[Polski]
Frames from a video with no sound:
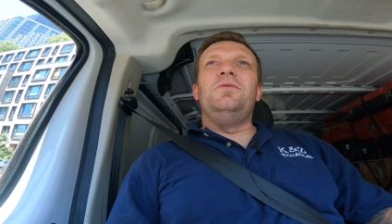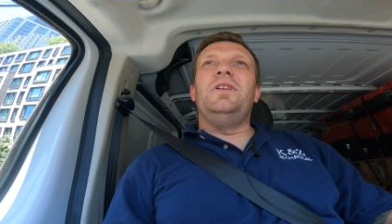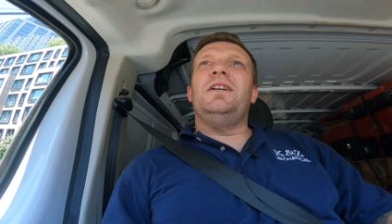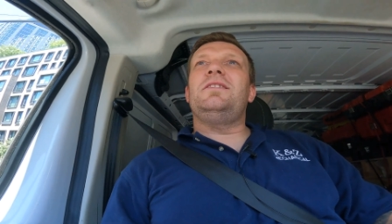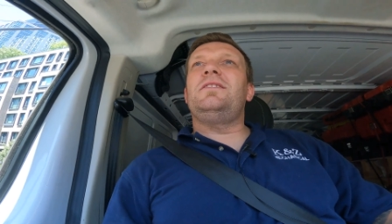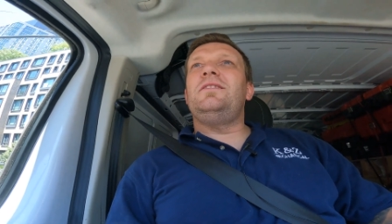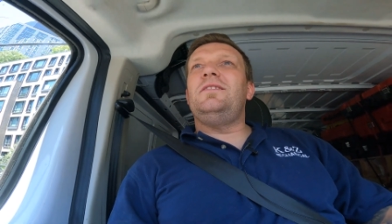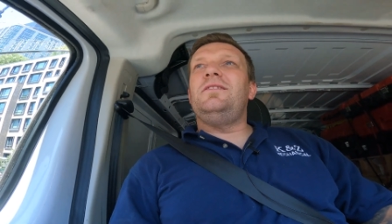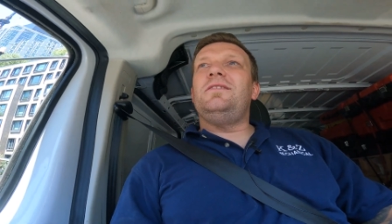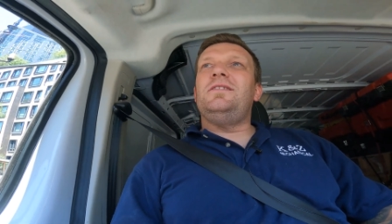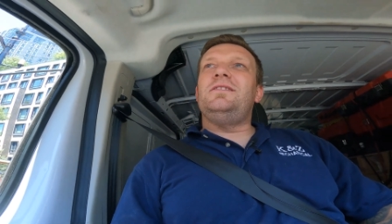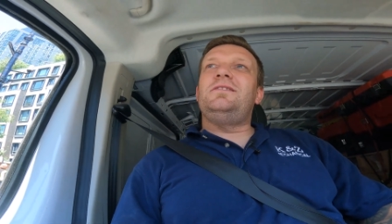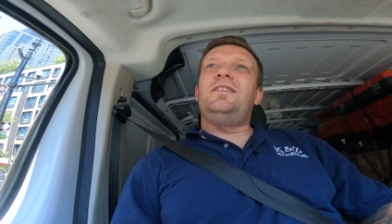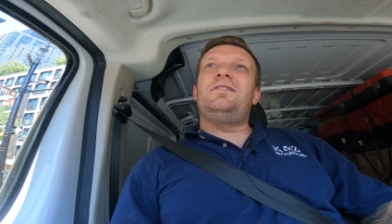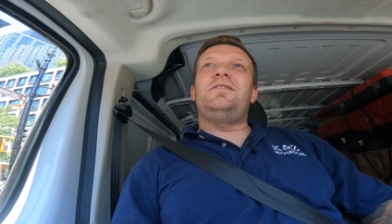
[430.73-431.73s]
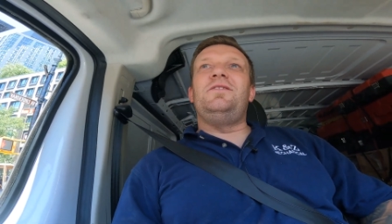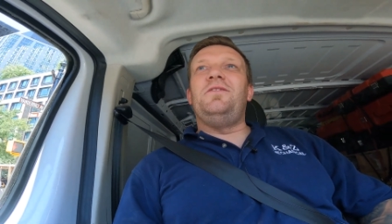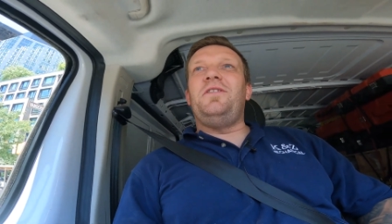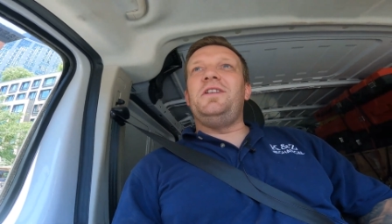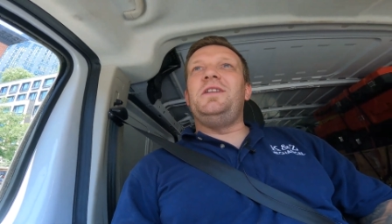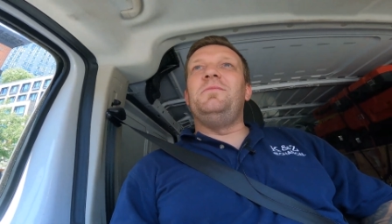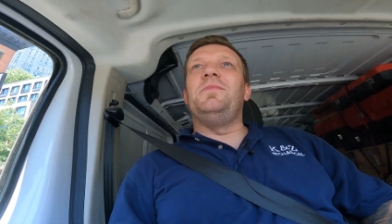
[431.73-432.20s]
u nas,
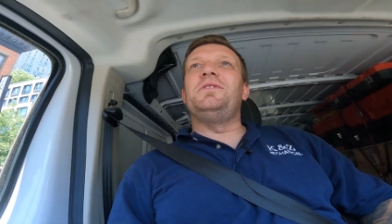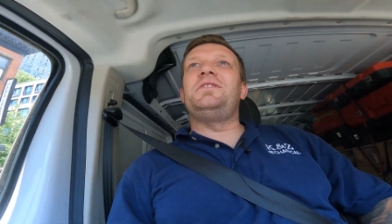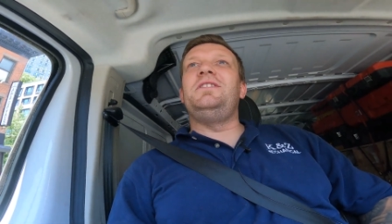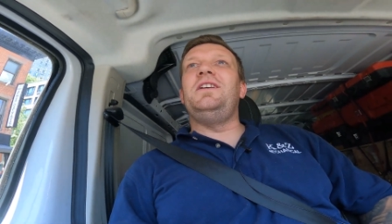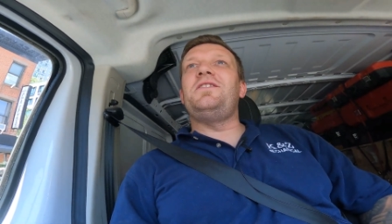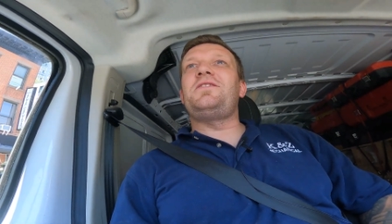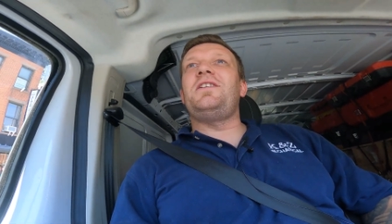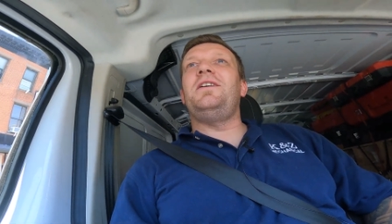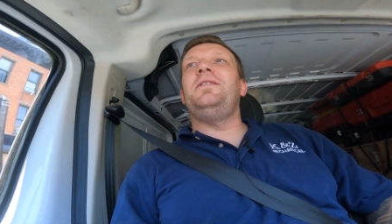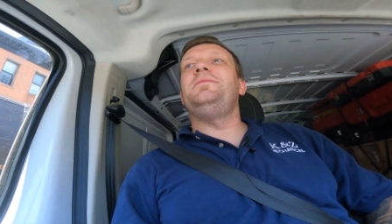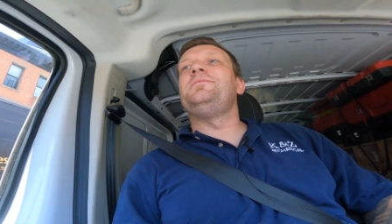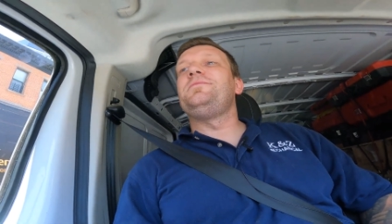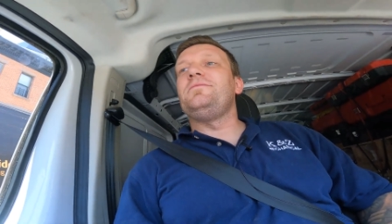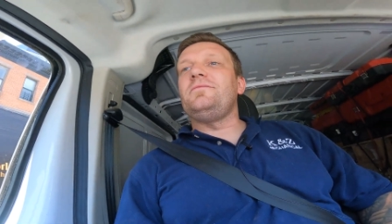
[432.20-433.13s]
zdecydowanie mocniejsze.